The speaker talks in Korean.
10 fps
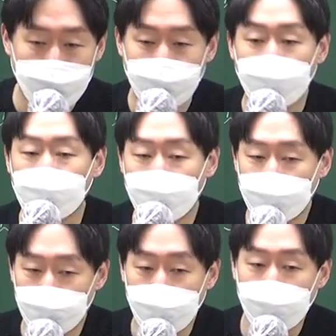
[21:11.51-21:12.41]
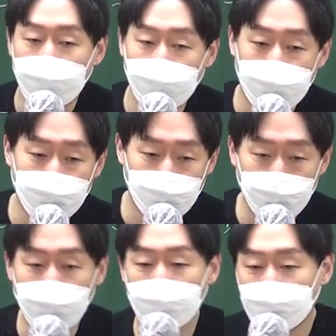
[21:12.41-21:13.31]
그런 것만 정확하게
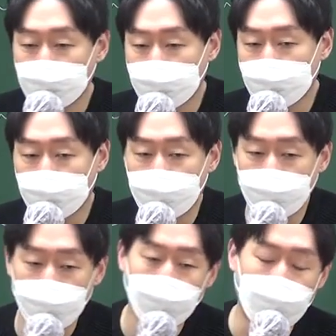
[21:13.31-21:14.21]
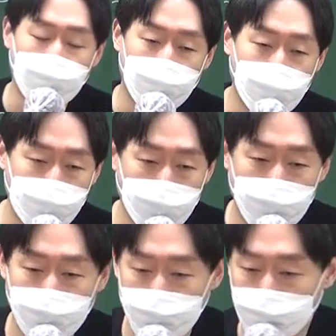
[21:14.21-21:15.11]
중요한 부분들만 제대로
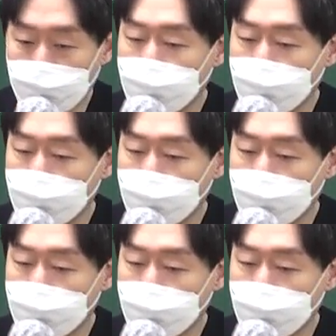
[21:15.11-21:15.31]
암기하셔가지고